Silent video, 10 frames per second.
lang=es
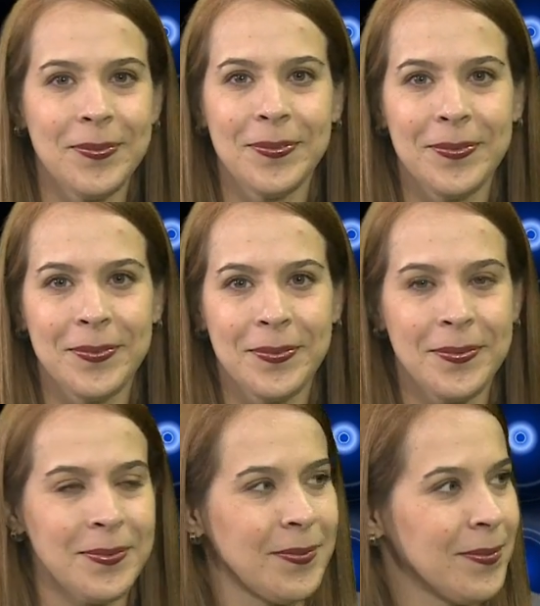Es
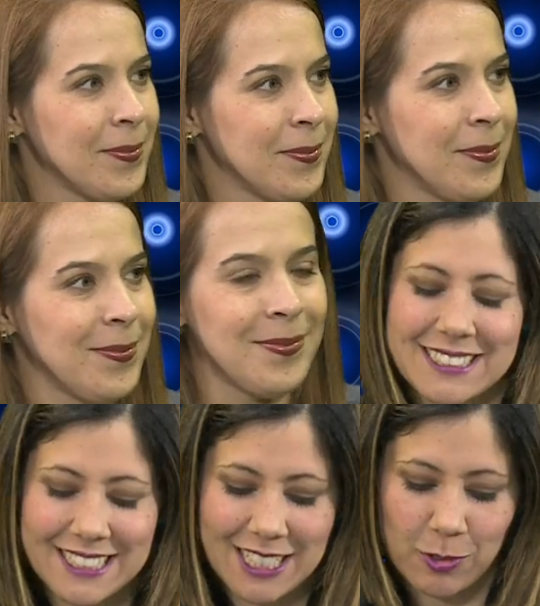médico
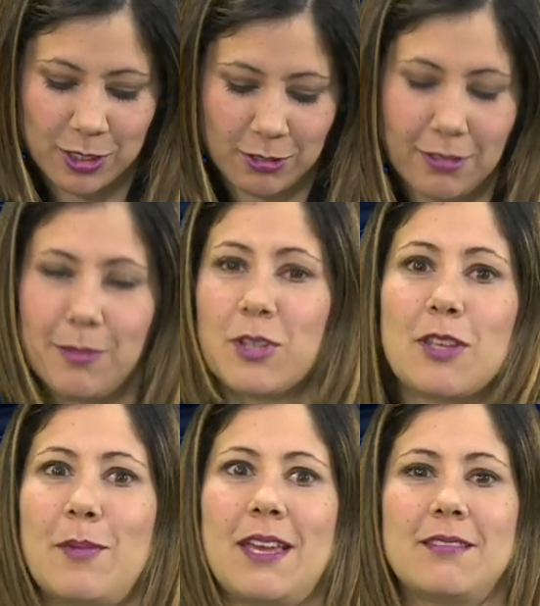nuclear y cuando hablamos
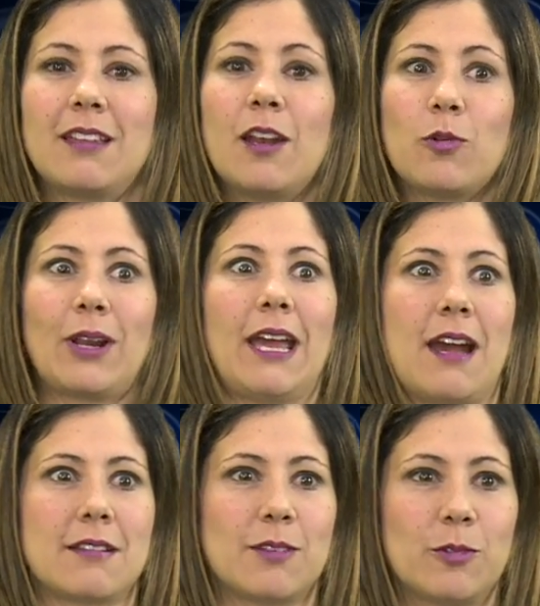de medicina
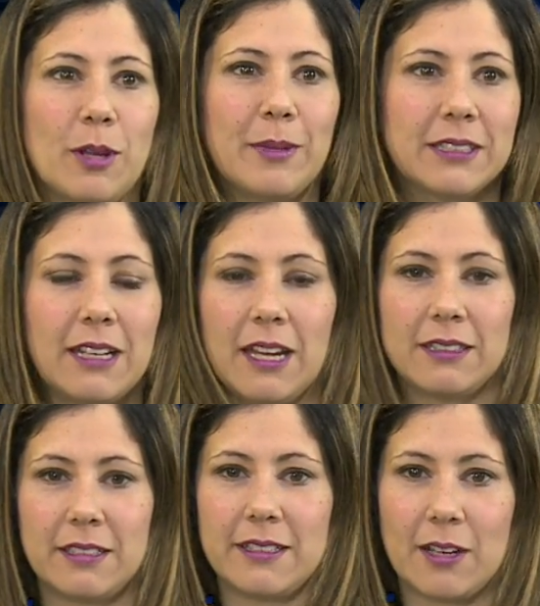nuclear seguramente la
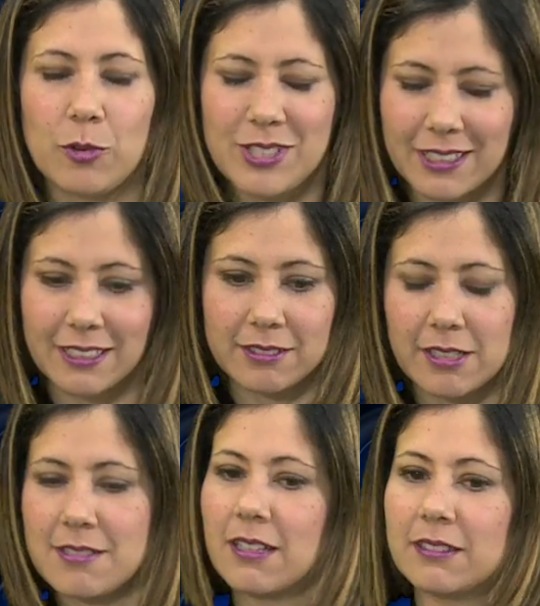gente dirá, oye, qué
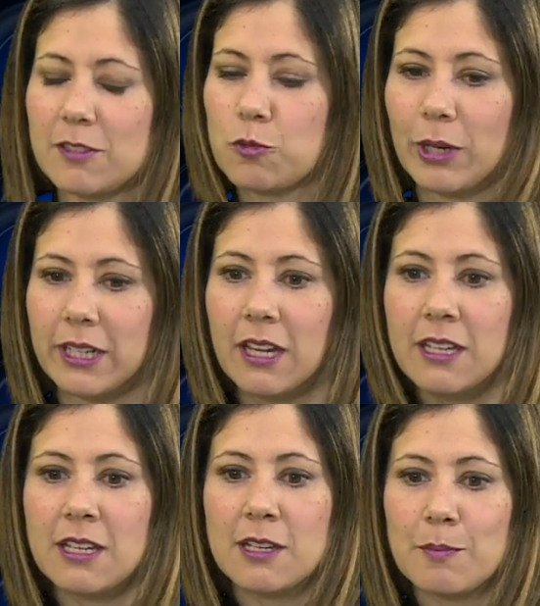interesante suena,
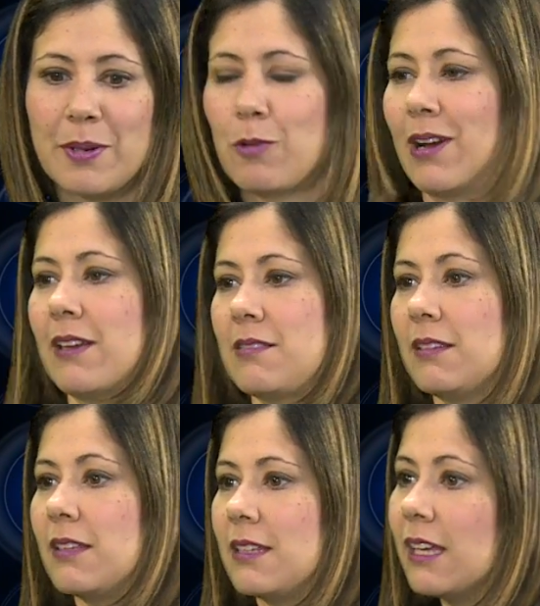pero ¿a qué se
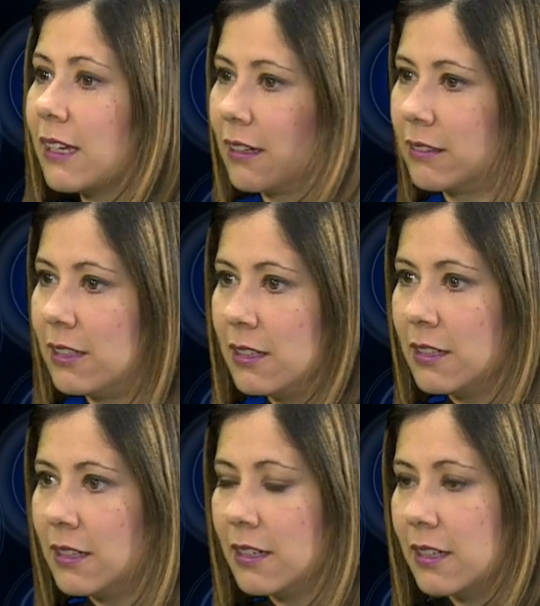dedican?
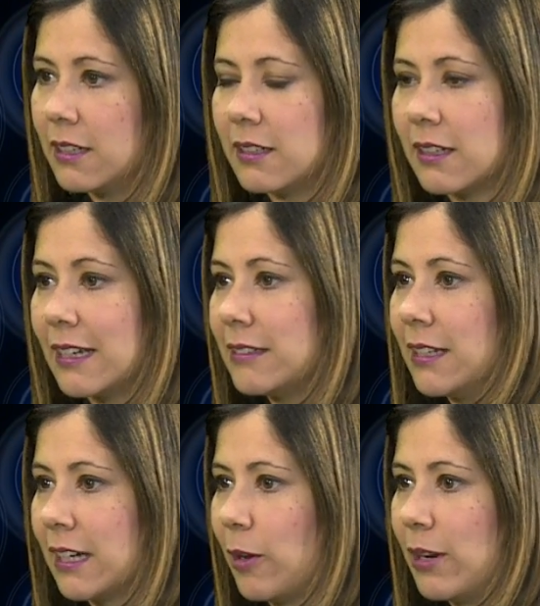Eh, ¿Qué
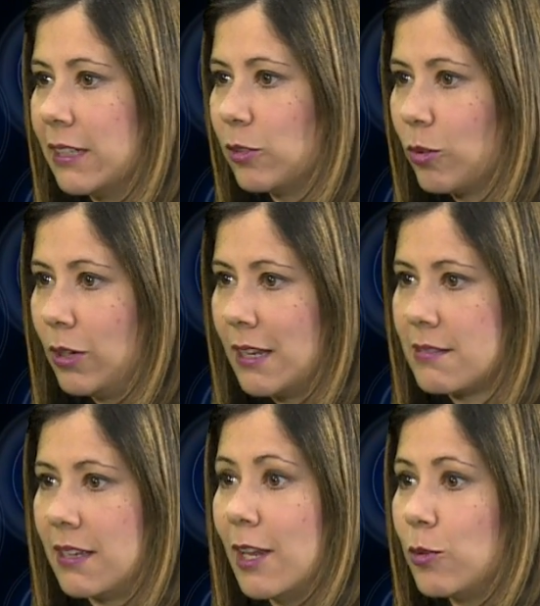tiene que ver esto con las
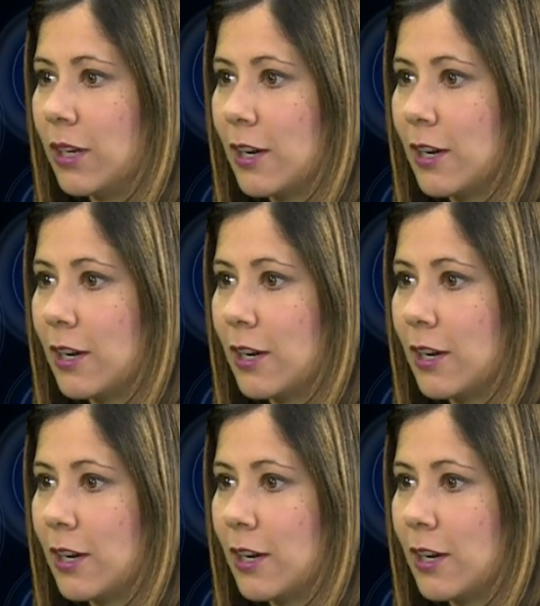células?